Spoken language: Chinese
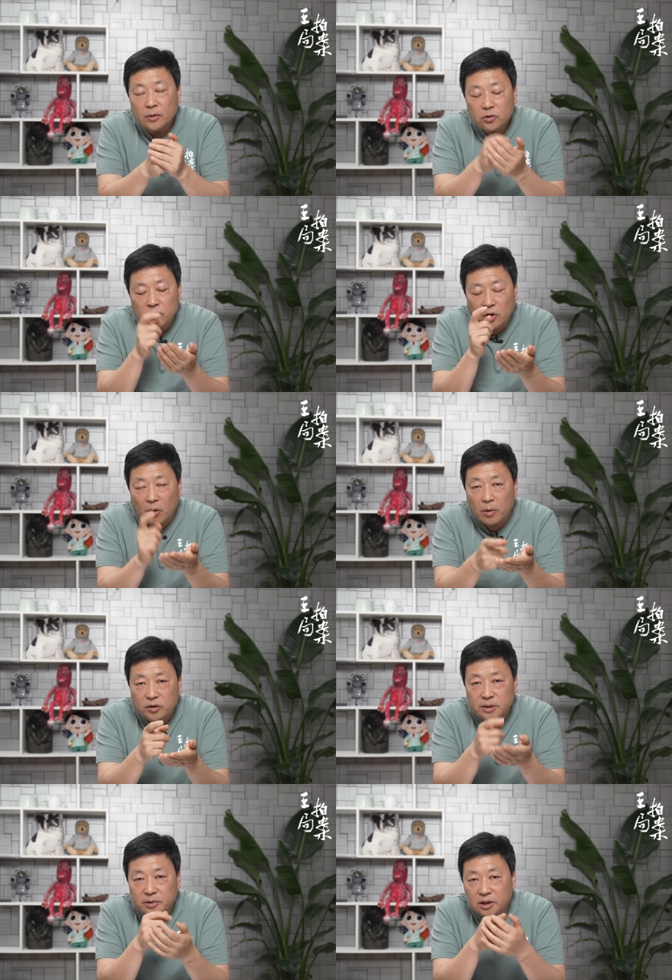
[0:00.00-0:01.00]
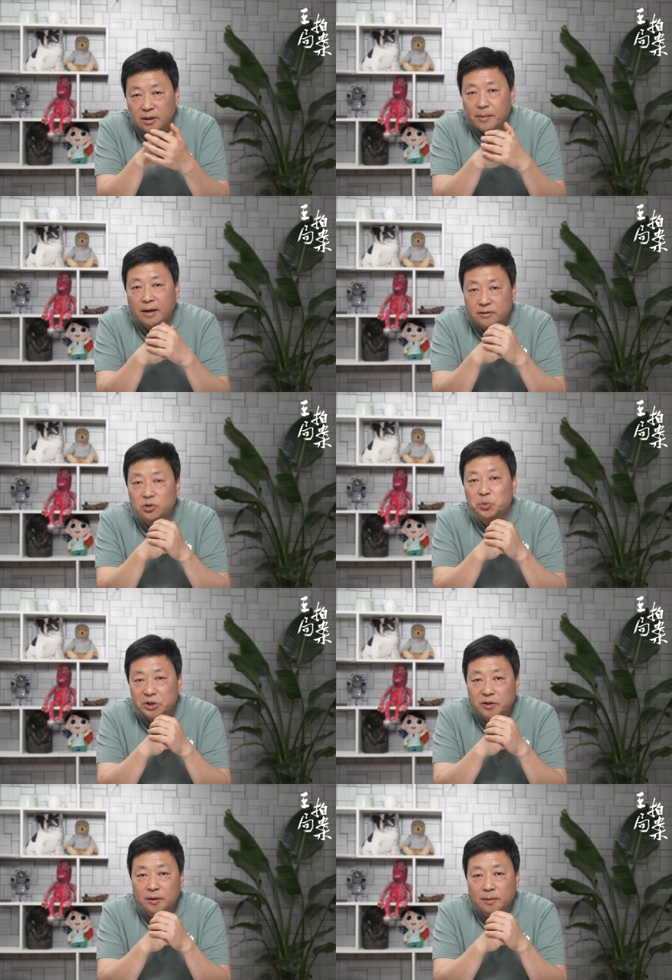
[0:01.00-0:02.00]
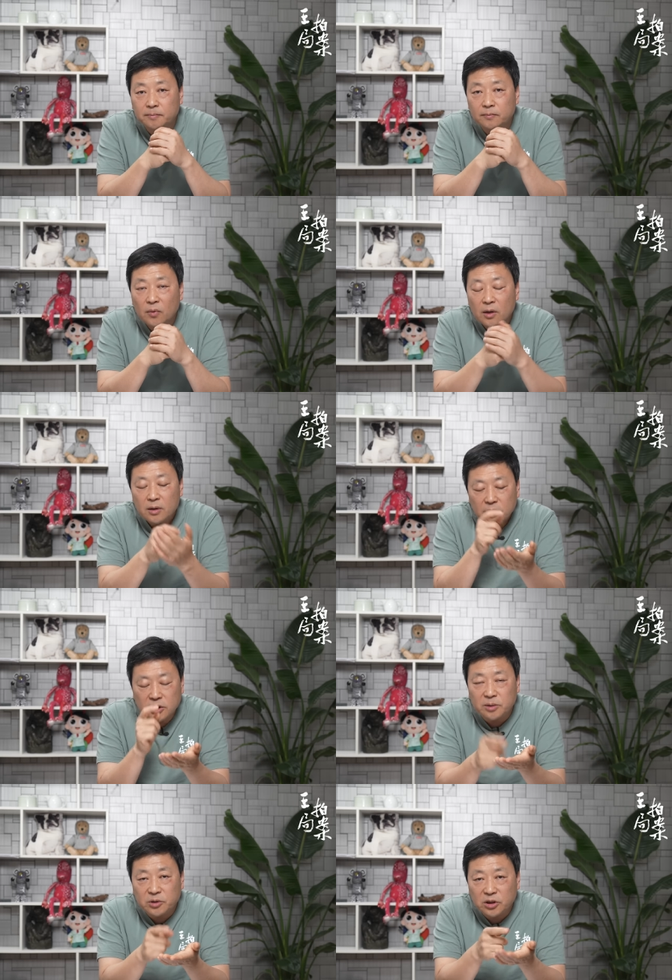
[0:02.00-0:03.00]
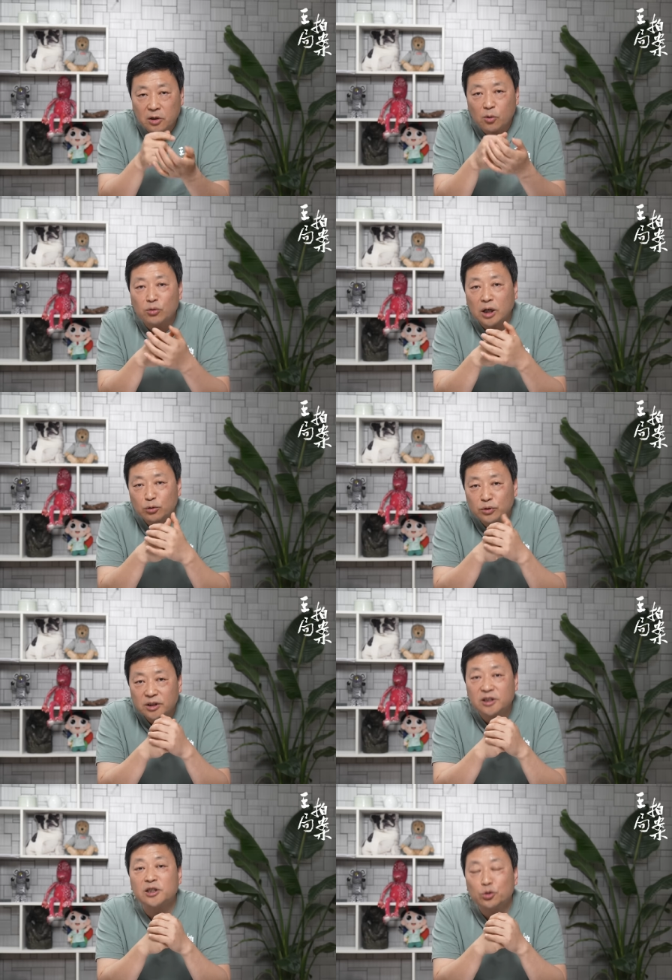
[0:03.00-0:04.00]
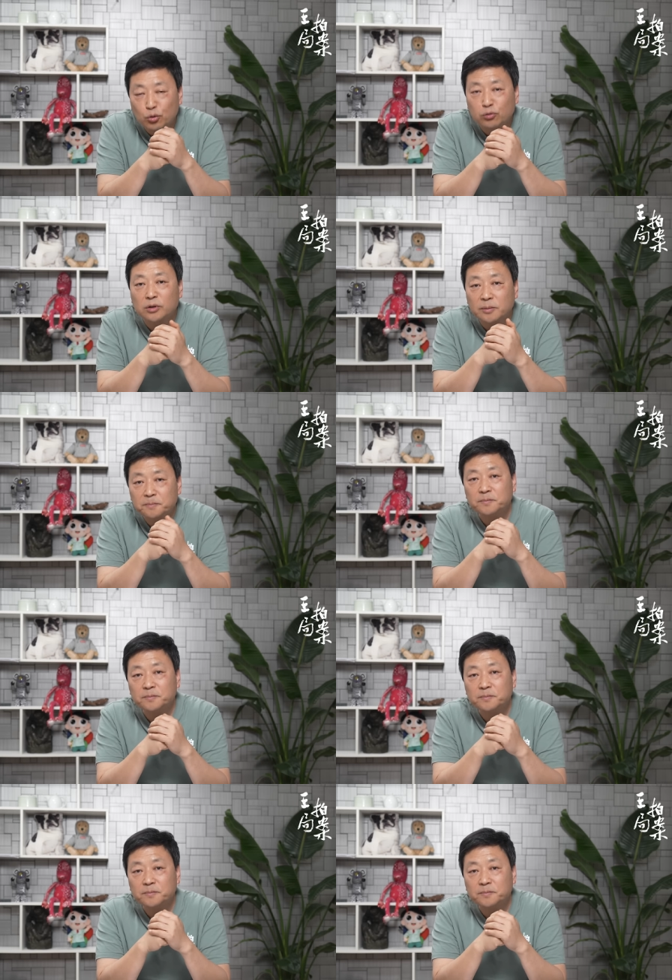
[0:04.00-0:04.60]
就是老毛是不是一个马克思主义者呢？是不是一个共产主义的信徒呢？